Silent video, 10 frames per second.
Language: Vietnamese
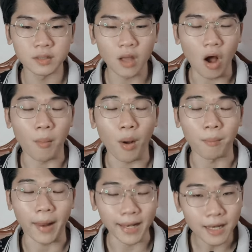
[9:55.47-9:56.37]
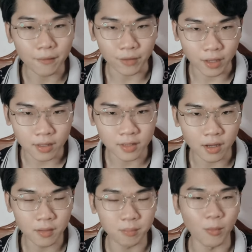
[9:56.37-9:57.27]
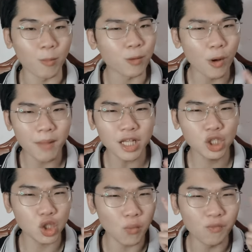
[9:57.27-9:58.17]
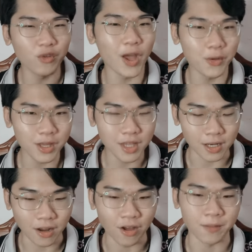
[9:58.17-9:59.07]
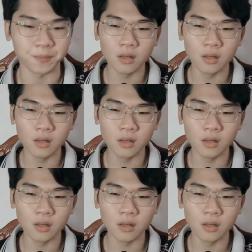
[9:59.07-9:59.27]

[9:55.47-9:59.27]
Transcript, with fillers: tò mò mãnh liệt về thế giới, một con mắt trong veo để nhìn đời.